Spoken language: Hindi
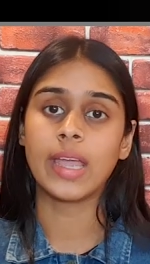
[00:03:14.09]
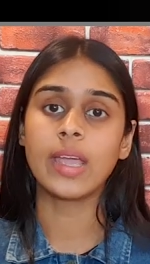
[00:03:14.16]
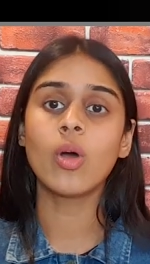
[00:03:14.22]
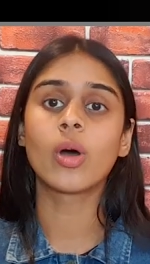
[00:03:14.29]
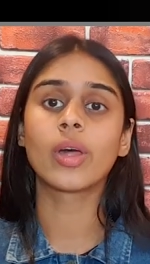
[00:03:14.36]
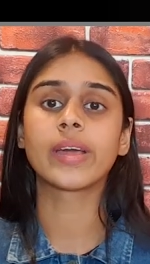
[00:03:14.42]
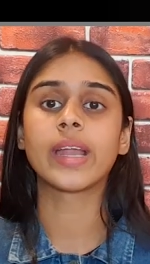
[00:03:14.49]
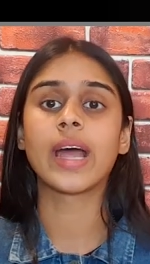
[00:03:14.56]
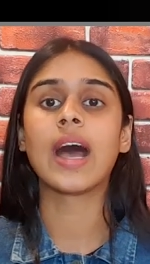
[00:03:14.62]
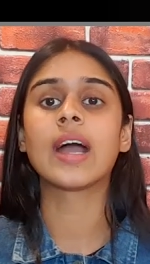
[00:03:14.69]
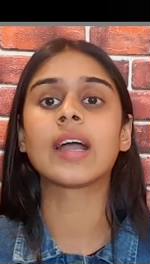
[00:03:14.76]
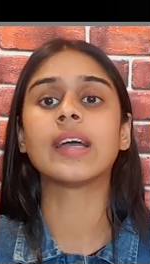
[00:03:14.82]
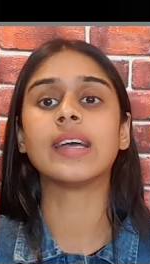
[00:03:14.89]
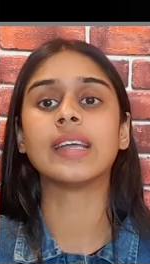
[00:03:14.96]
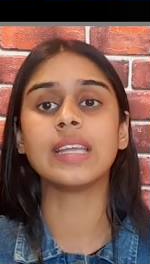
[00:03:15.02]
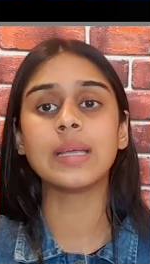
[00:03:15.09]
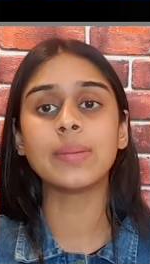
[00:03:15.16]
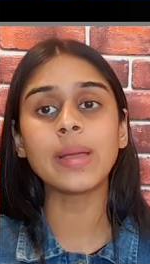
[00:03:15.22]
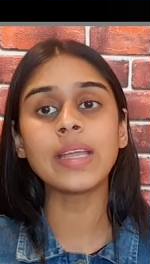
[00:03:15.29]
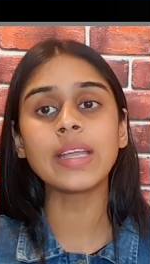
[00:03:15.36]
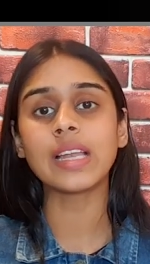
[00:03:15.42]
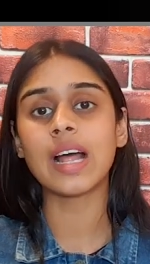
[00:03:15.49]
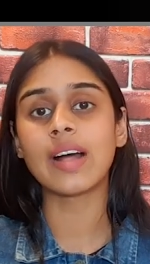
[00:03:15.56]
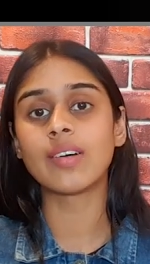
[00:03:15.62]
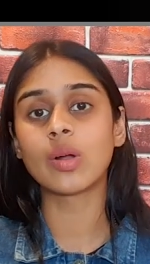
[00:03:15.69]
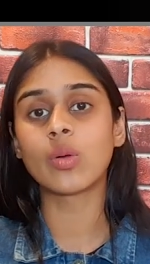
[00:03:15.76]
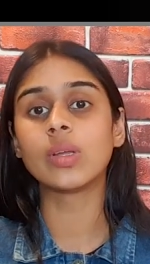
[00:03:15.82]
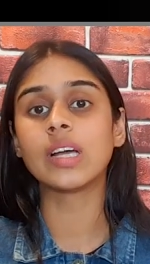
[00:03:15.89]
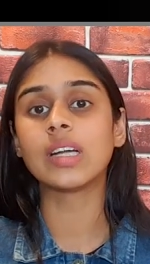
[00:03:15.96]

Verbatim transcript: है और ग्राहक ई के अलावा कोई